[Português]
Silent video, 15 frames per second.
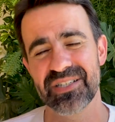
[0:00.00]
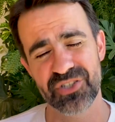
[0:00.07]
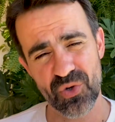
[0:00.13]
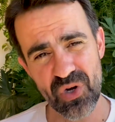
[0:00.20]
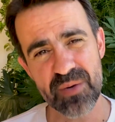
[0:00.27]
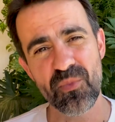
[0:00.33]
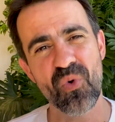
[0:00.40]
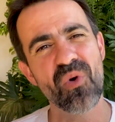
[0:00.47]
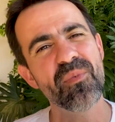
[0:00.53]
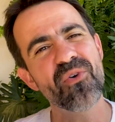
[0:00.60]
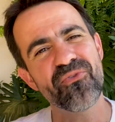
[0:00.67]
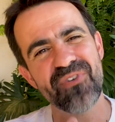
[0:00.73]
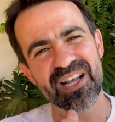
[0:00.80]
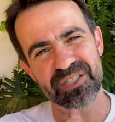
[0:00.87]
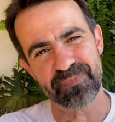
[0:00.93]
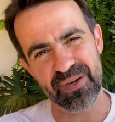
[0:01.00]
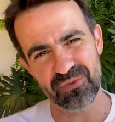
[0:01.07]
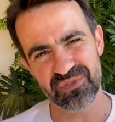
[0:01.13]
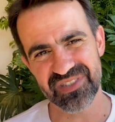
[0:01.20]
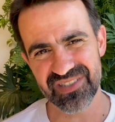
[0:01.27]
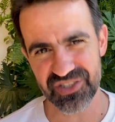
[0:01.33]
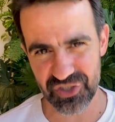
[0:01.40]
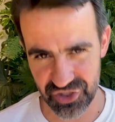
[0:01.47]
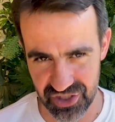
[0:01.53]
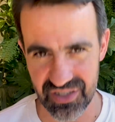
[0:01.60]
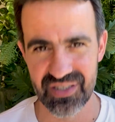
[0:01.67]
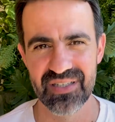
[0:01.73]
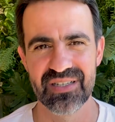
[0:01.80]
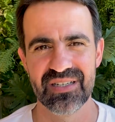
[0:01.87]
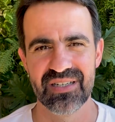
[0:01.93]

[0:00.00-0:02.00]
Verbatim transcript: Jerônimo, como eu faço para não desistir?